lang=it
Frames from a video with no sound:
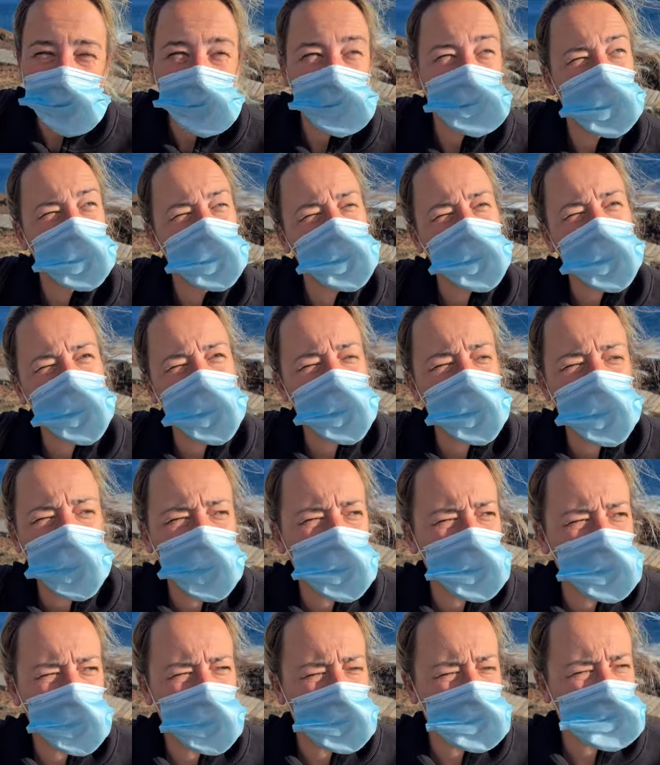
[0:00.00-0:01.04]
però
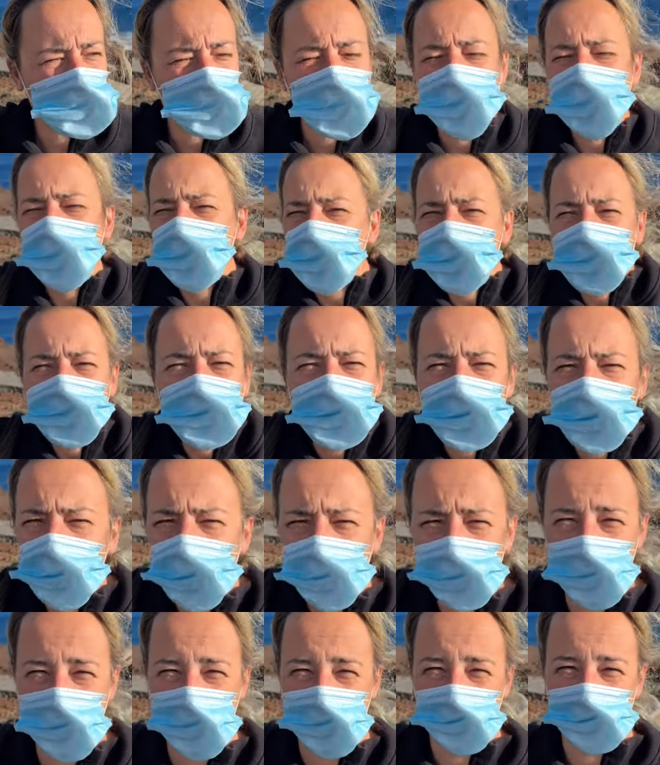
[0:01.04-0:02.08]
è
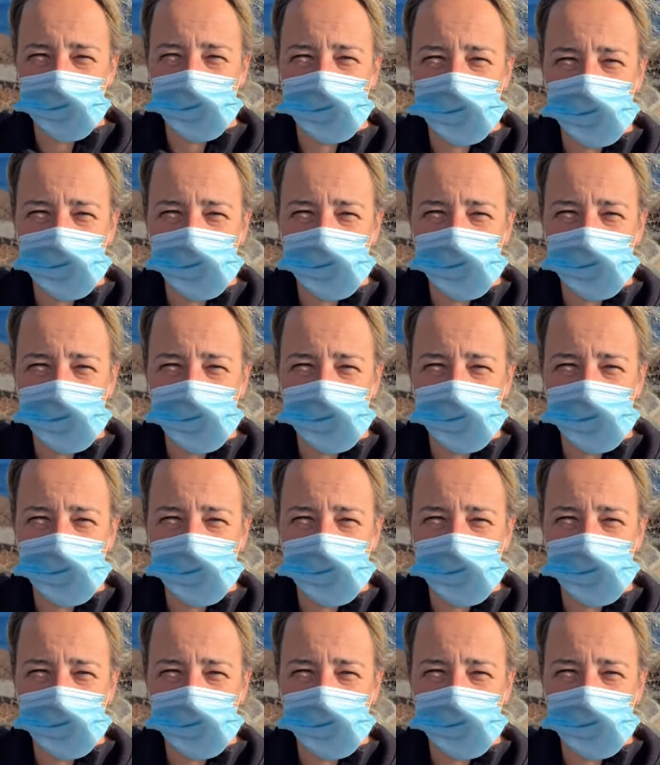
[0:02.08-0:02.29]
stupendo.